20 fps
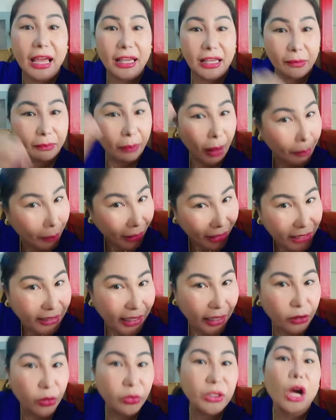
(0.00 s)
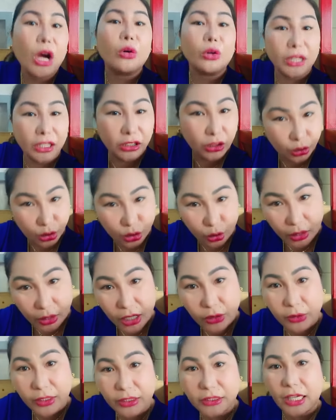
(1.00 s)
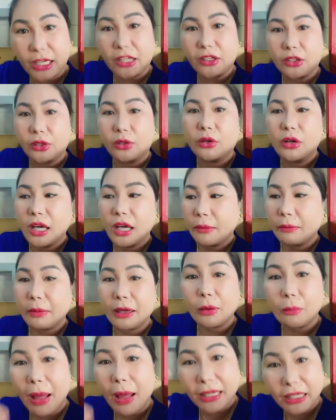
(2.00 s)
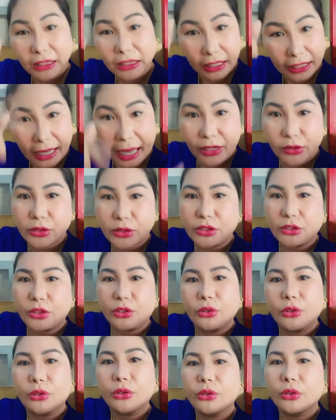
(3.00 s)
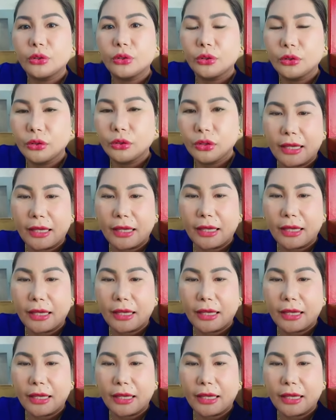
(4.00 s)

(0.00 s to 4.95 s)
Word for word: ay papalitan ko na or isusuli ko na sa inyo. Pero bakit inayos nyo? Ha!